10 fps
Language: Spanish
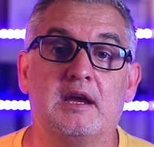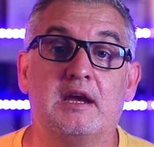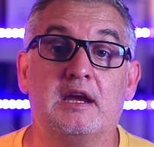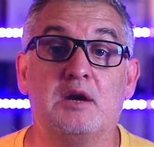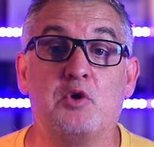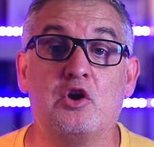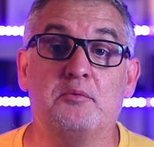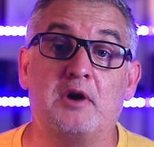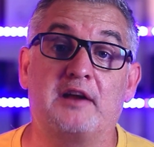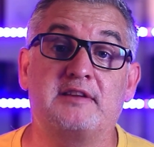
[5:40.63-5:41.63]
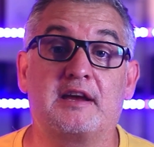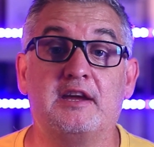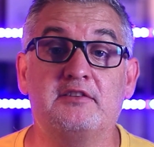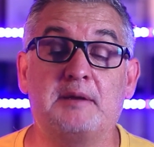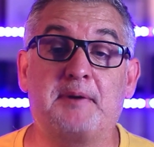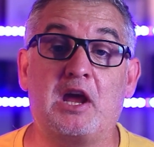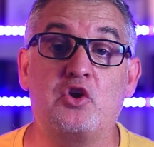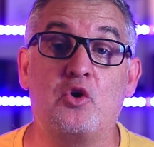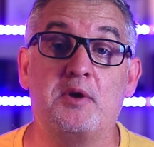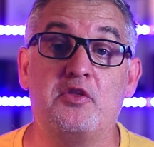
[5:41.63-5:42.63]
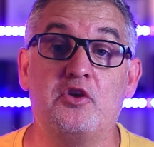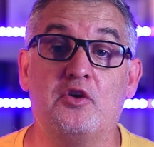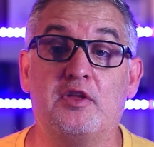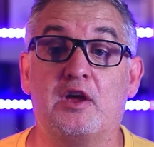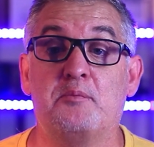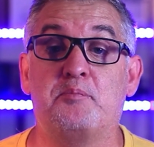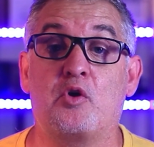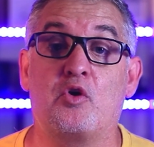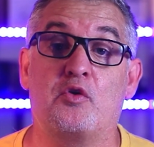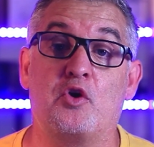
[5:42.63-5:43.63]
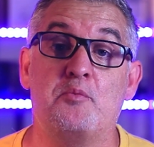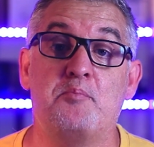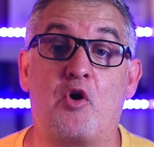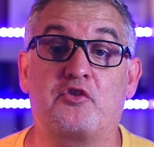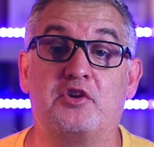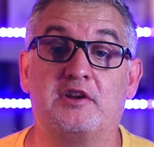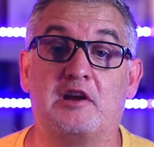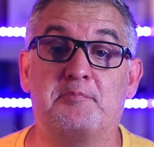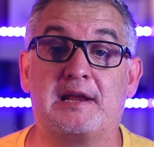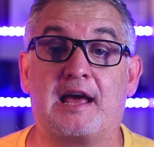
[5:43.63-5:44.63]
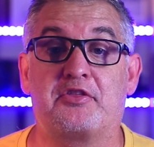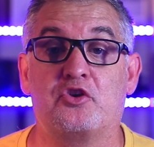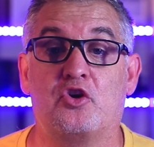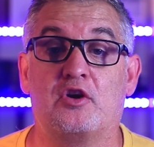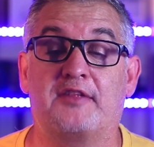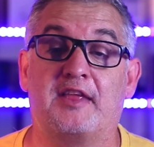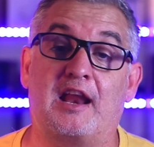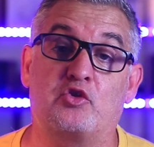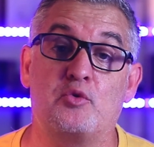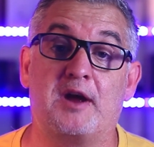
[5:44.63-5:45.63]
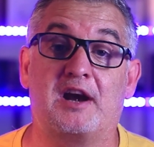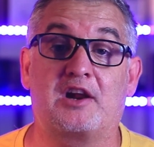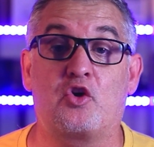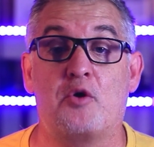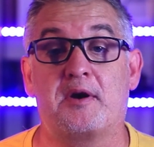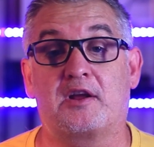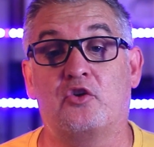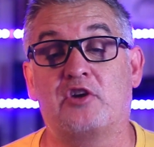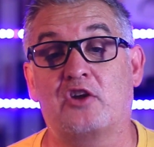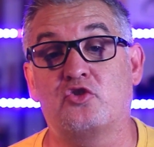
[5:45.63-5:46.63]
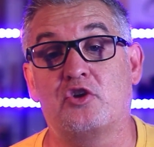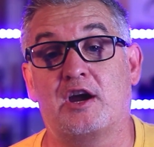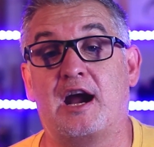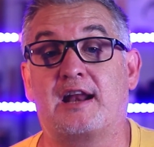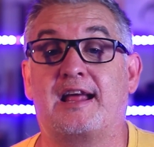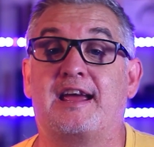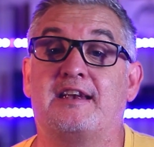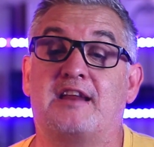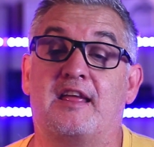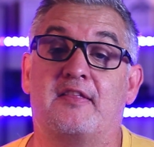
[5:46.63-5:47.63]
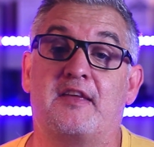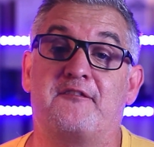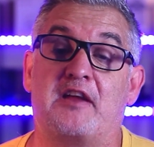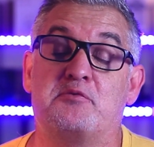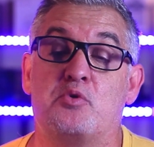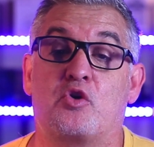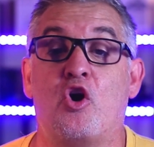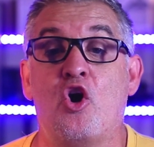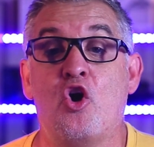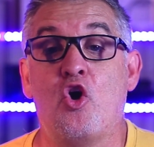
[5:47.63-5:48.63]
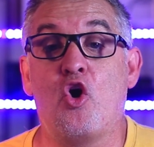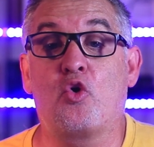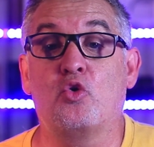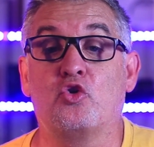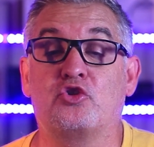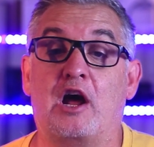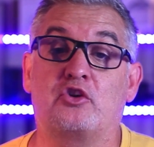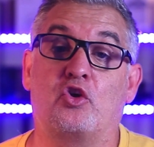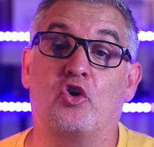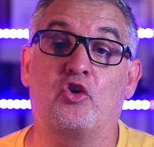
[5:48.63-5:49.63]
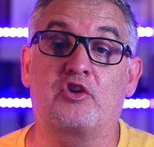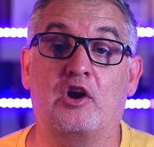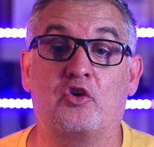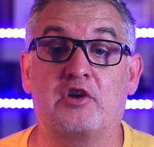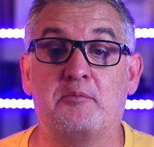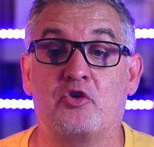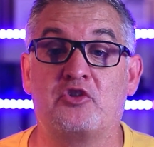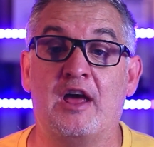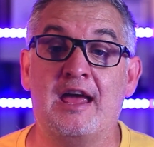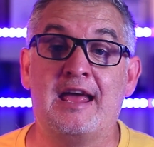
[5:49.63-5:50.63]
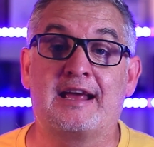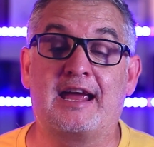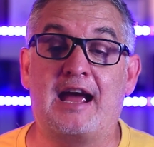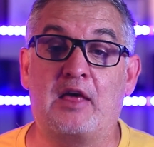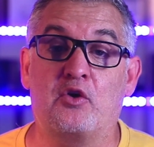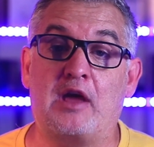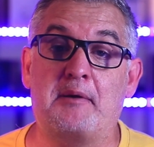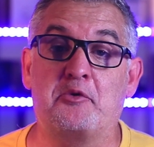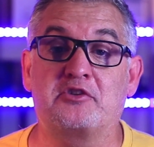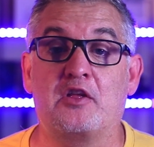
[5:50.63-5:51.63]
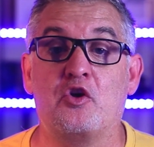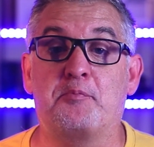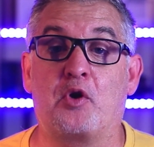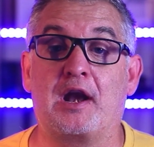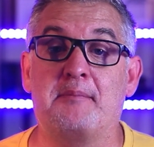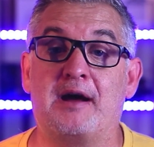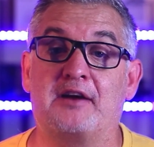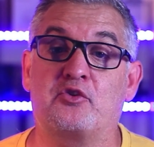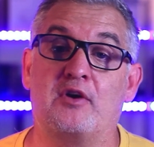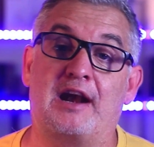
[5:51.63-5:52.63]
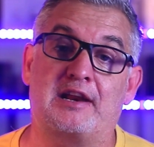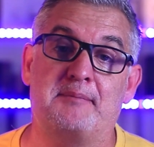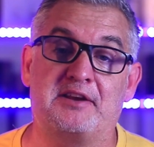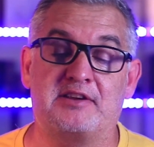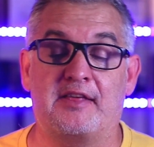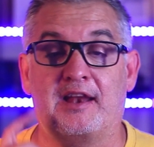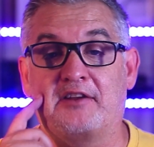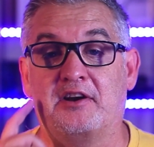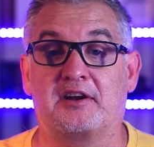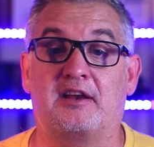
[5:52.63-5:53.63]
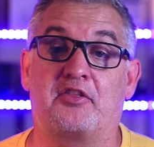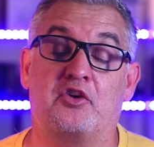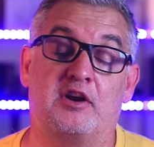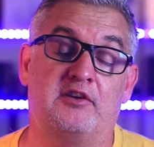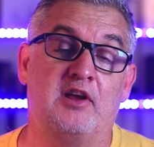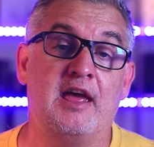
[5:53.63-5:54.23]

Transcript: Y bueno, hasta aquí este pequeño vídeo de un poco de unboxing y explicación de las VR Cover que nos ha hecho llegar la gente de Facebook Oculus a todos los que nos hemos quejado que habíamos tenido problemas con la remesa de las irritaciones,